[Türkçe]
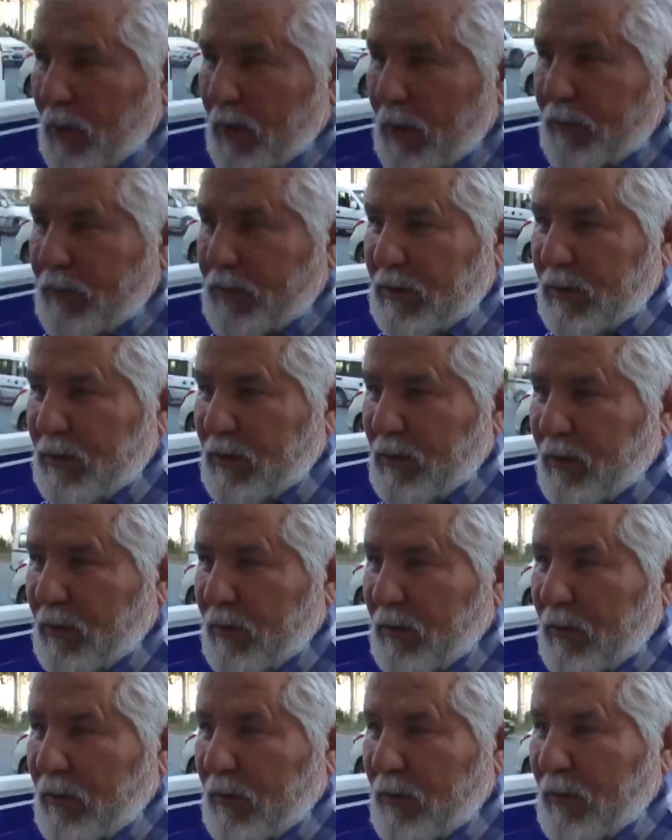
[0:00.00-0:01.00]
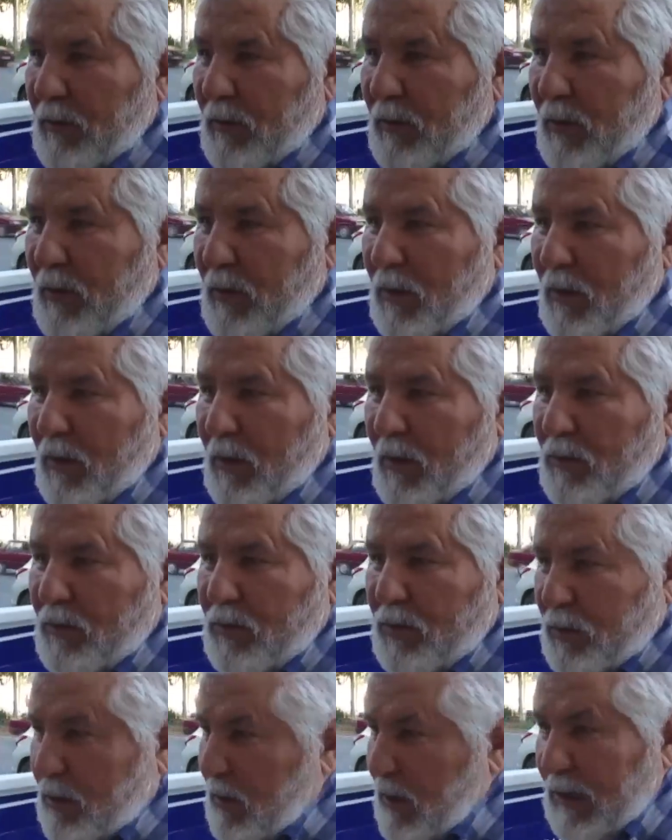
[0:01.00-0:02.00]
Böyle bir şey yok.
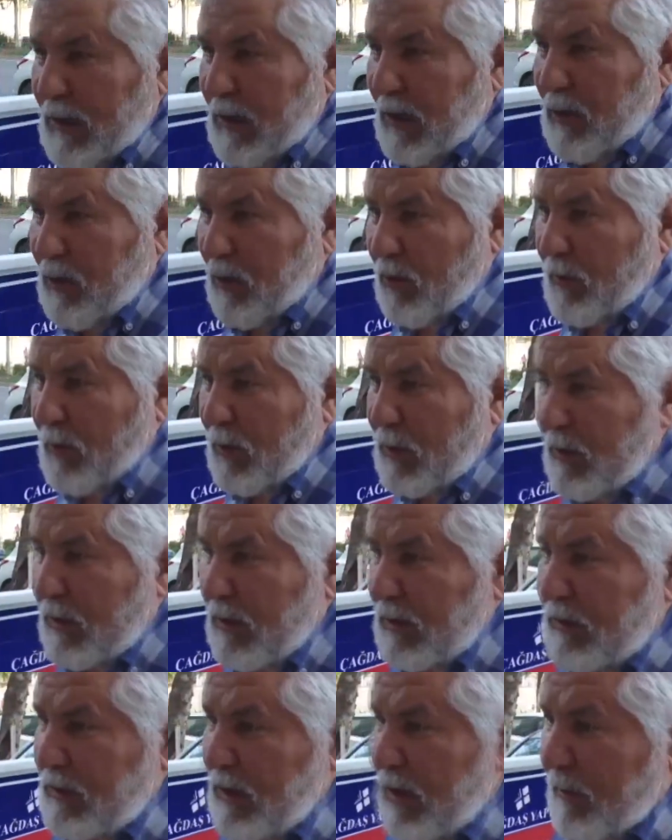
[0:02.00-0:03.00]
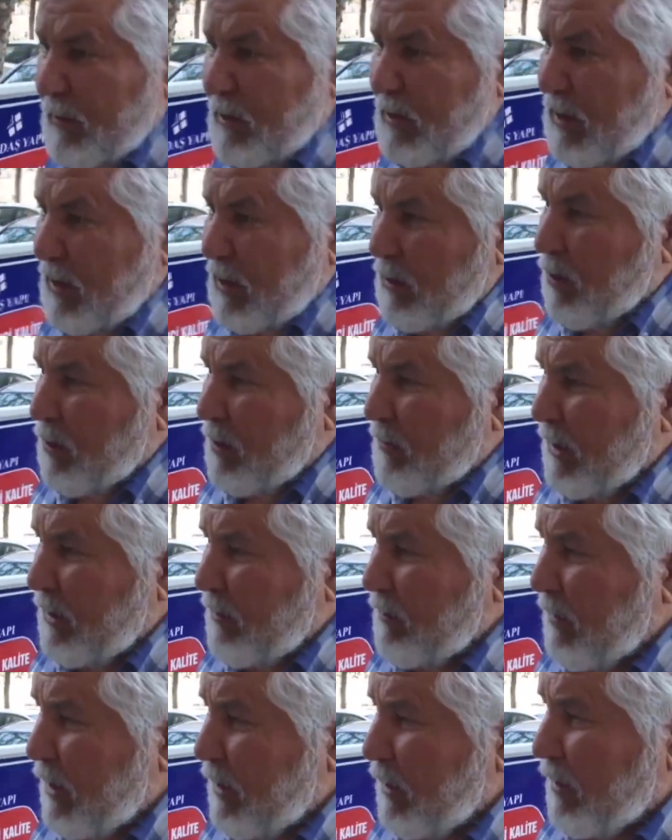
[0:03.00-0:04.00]
Türkiye'de ekonomik kriz diye bir şey
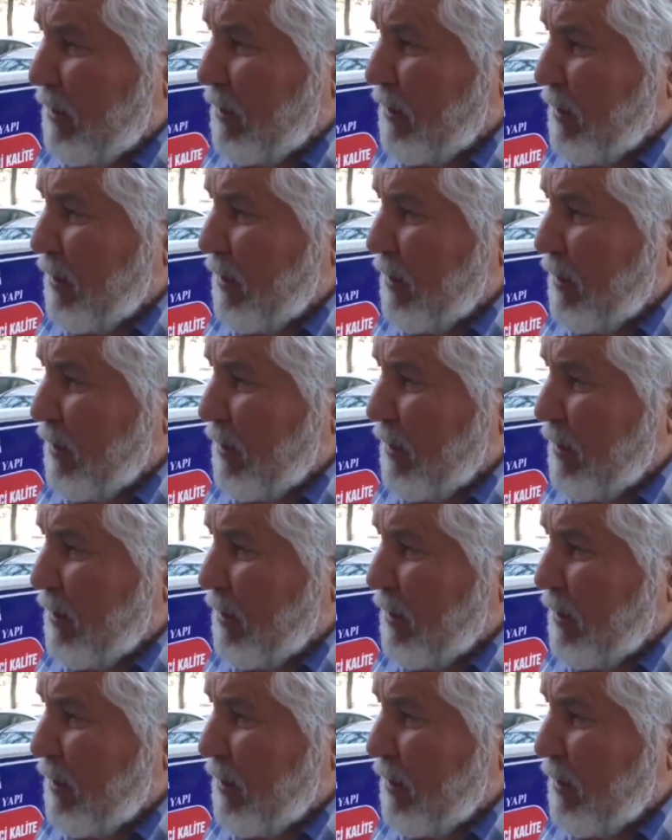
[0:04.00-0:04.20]
görmedim ben.